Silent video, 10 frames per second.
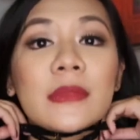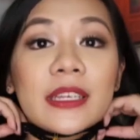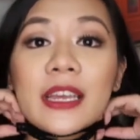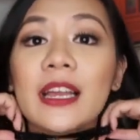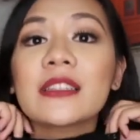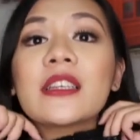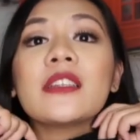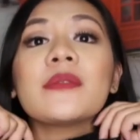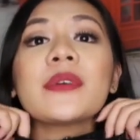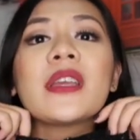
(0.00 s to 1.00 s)
Ayan,
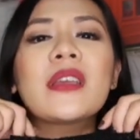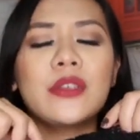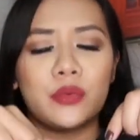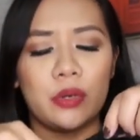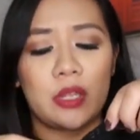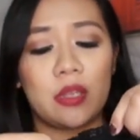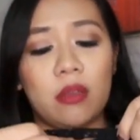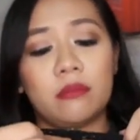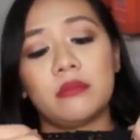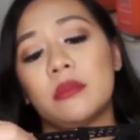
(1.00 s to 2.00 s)
ganyan ang magiging itsura
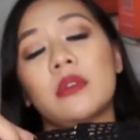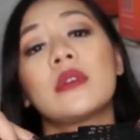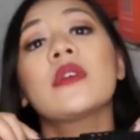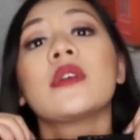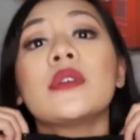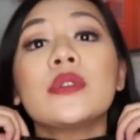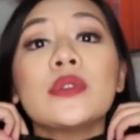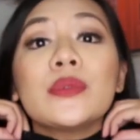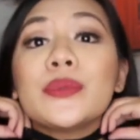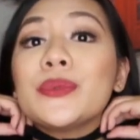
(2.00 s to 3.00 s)
niya.
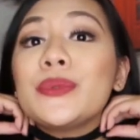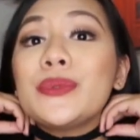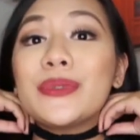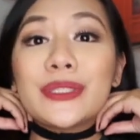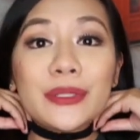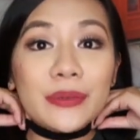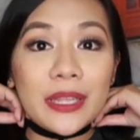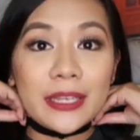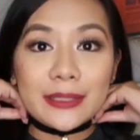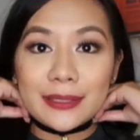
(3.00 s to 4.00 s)
Oh, it's so
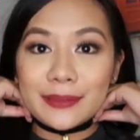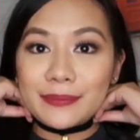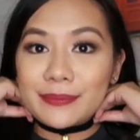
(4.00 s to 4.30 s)
nice.